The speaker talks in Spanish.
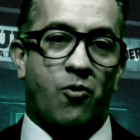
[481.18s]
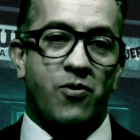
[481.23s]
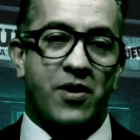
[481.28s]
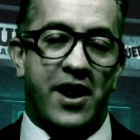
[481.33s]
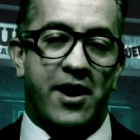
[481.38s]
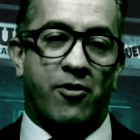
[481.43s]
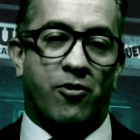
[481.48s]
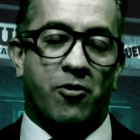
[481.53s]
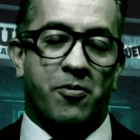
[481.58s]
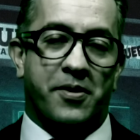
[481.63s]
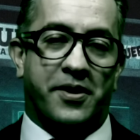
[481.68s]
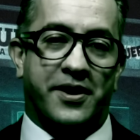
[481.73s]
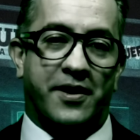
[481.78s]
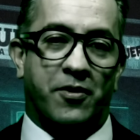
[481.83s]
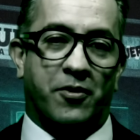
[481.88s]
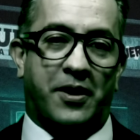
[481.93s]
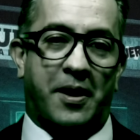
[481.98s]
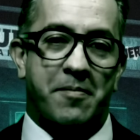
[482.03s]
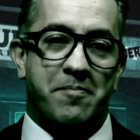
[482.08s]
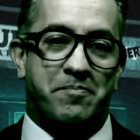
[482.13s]
culero
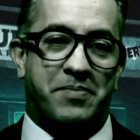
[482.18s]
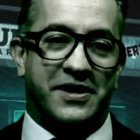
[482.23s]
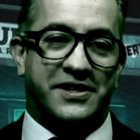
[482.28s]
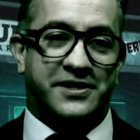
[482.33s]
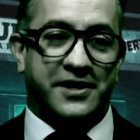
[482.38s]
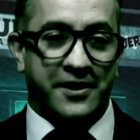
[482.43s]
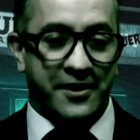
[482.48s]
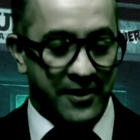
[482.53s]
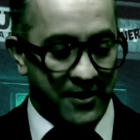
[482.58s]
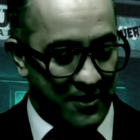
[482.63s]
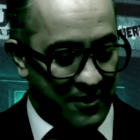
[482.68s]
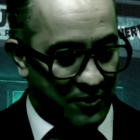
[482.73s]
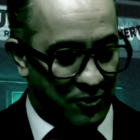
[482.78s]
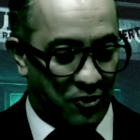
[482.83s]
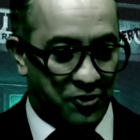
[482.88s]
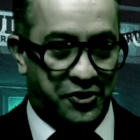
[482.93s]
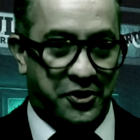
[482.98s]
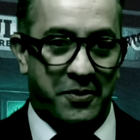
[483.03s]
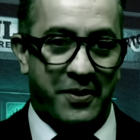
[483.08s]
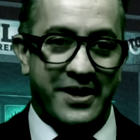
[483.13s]
gobernando Campeche.
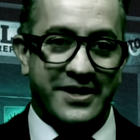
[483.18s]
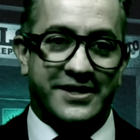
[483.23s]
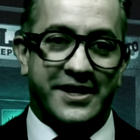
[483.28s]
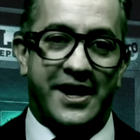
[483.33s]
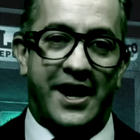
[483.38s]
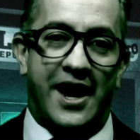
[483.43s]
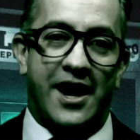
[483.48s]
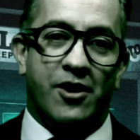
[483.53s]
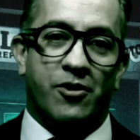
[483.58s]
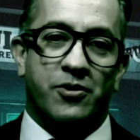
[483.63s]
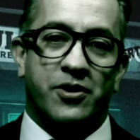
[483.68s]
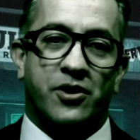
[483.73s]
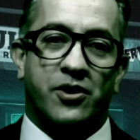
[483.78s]
No te vayas a hacer algo,